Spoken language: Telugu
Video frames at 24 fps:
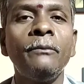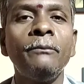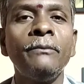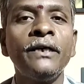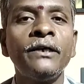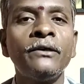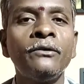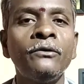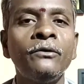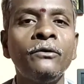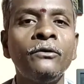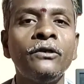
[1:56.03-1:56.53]

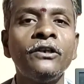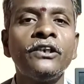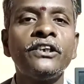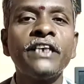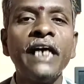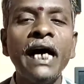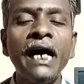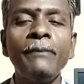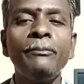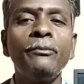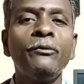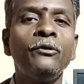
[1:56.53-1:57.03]
మీరు
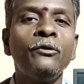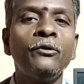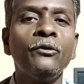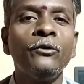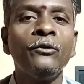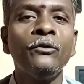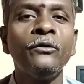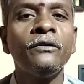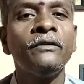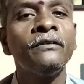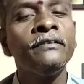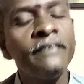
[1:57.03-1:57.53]
షాపు
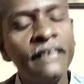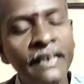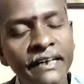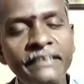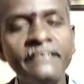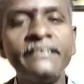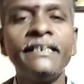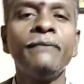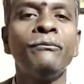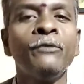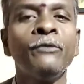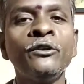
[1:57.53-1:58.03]

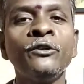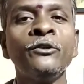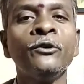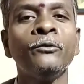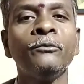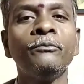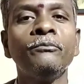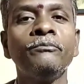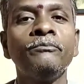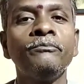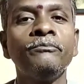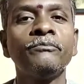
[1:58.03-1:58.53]
తెరిచే ముందు
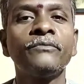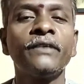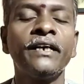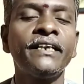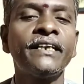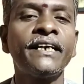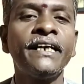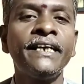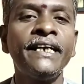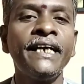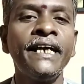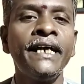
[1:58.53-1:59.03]

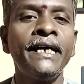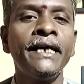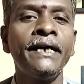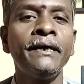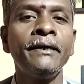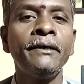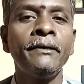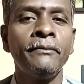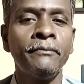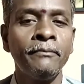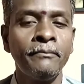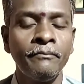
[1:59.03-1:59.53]
ఎందుకంటే
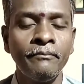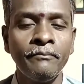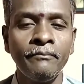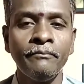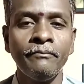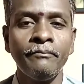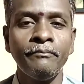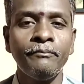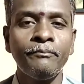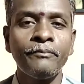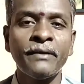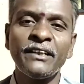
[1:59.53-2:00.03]

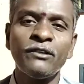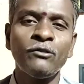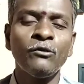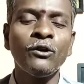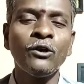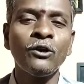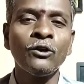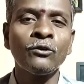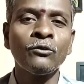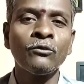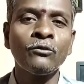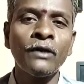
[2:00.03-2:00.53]
ప్రతి
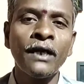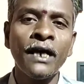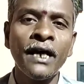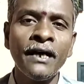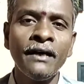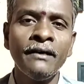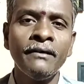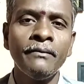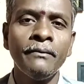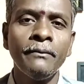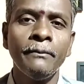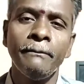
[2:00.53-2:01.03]
ఒక్కరు కూడా
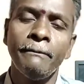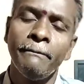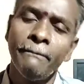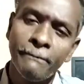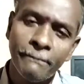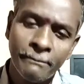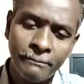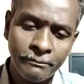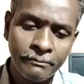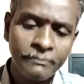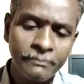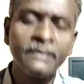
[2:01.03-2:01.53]

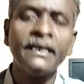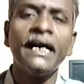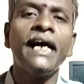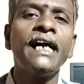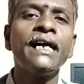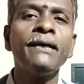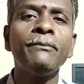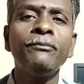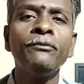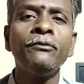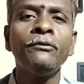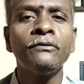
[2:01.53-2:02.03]

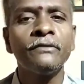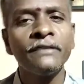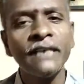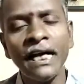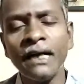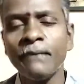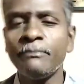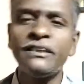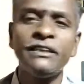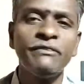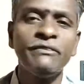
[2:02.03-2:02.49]
తాళపు తాళపు